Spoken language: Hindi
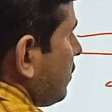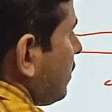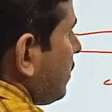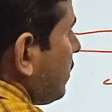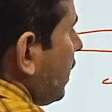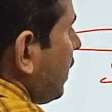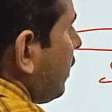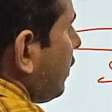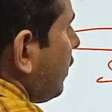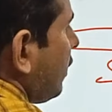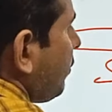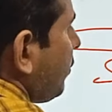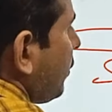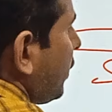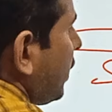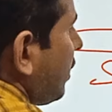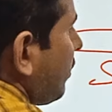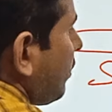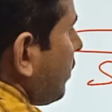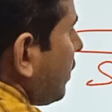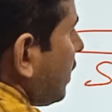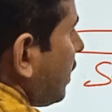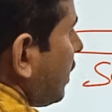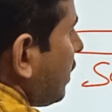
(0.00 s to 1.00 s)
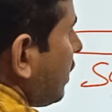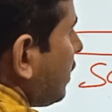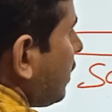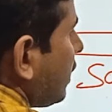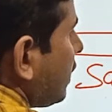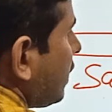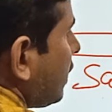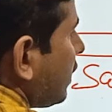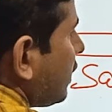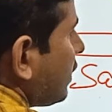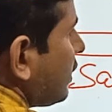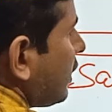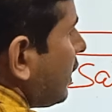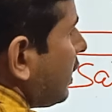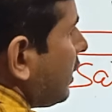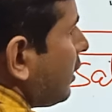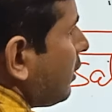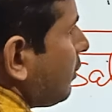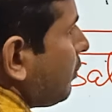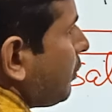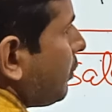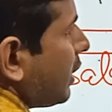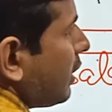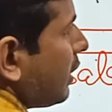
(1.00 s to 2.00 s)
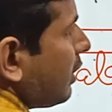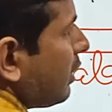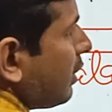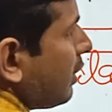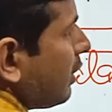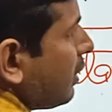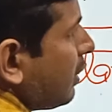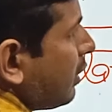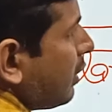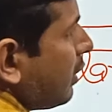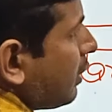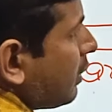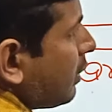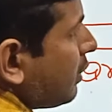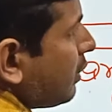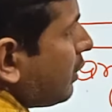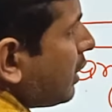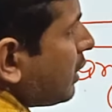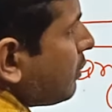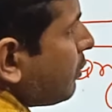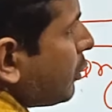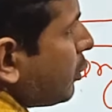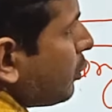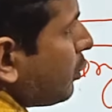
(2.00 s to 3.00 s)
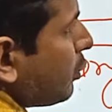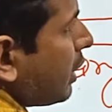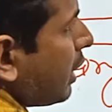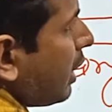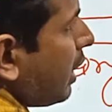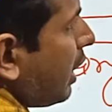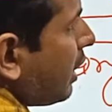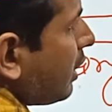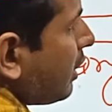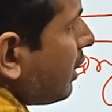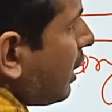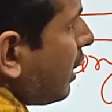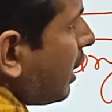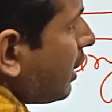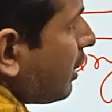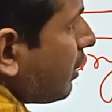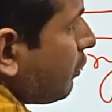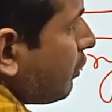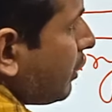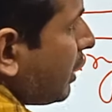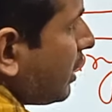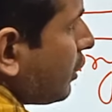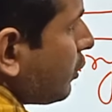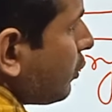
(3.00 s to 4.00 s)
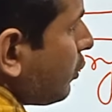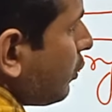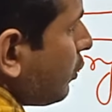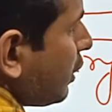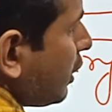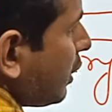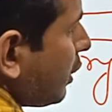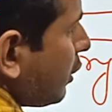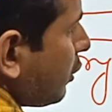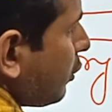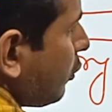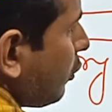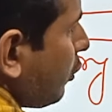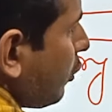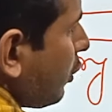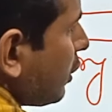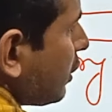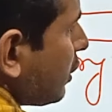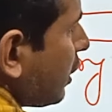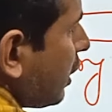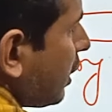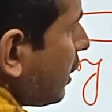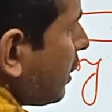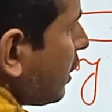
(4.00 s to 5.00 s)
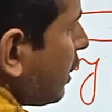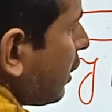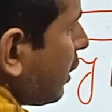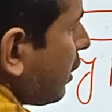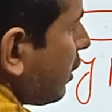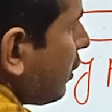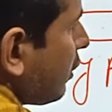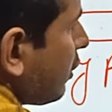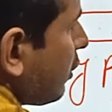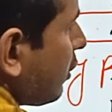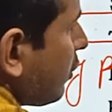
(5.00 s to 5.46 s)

सैलरी पेड बताइए कितना आ जाएगा सैलरी पेड दस में दो गया आठ आठ में एक जोड़ देंगे तो नौ हज़ार आ जाएगा